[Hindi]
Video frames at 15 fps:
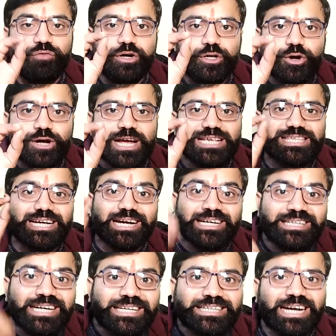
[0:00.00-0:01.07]
वीडियो कैसे
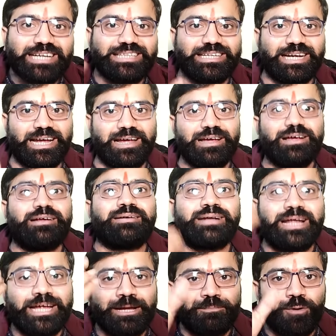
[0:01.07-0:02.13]
एडिट कर दी है
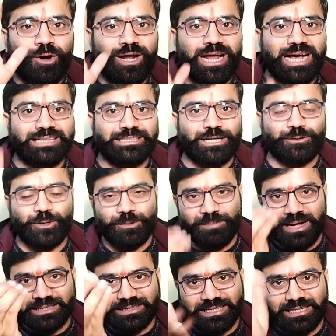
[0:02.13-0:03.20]
नहीं बोलना आता कोई
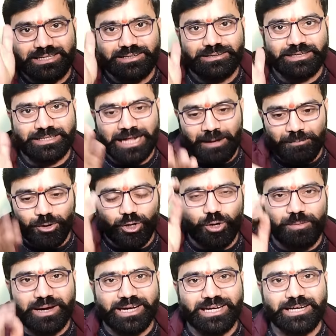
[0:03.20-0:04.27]
बात नहीं ना
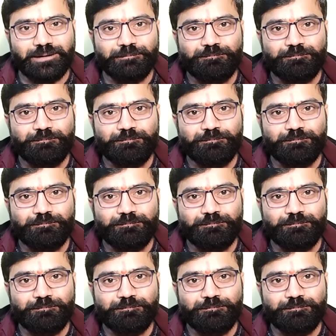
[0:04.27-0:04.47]
बोलो भाई